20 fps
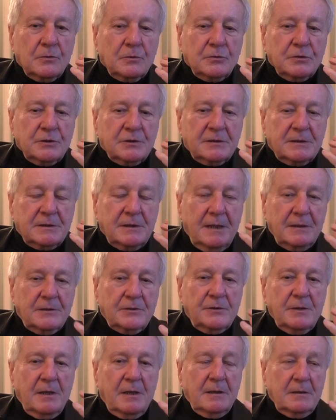
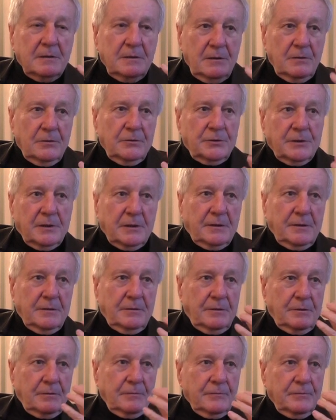znaczna ilość
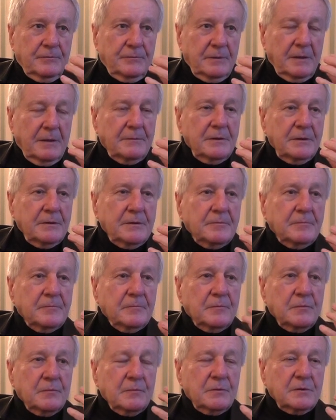archeologów, nawet
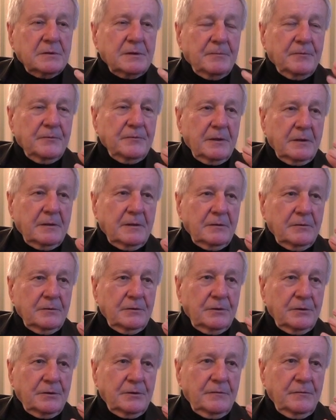
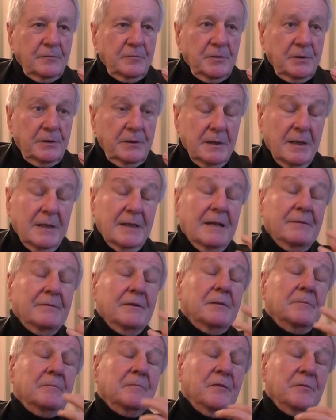zapowiadających się wybitnie, a
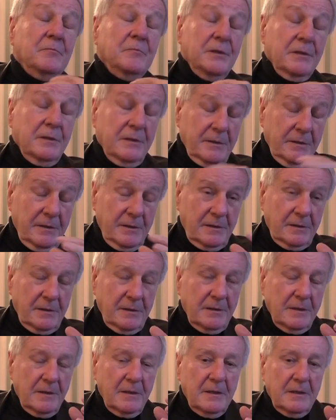nawet wybitnych,
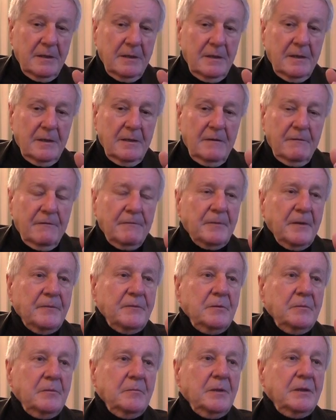w
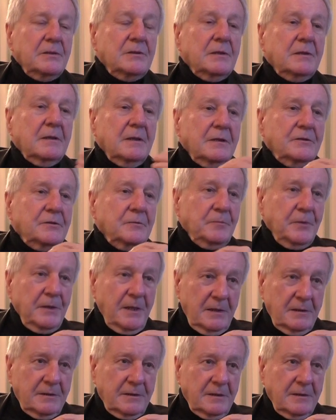pewnym momencie traci
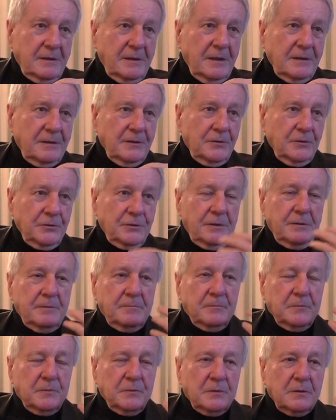pracę, dlatego że
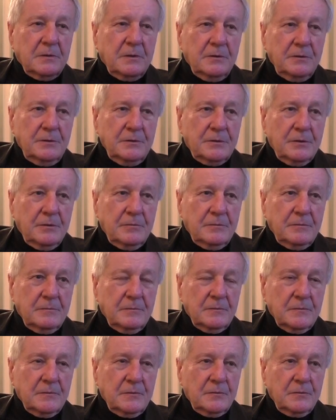oni są
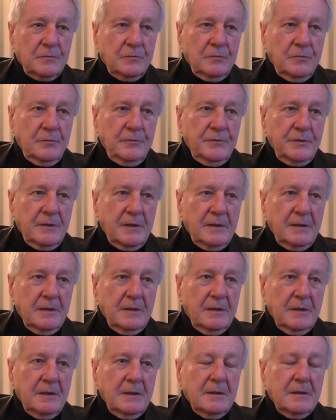głównie
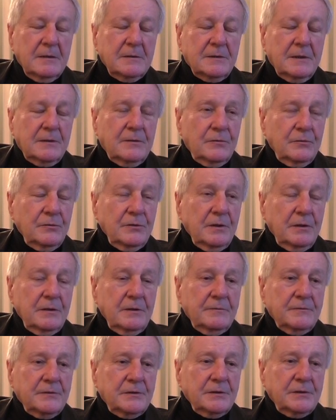
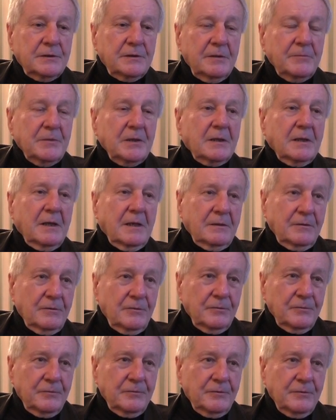zatrudnieni w systemie
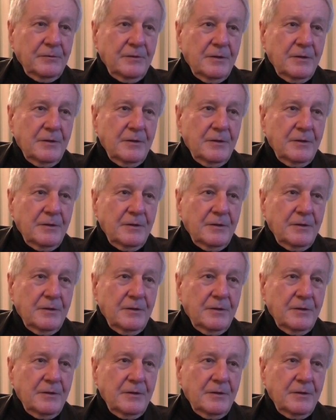grantów,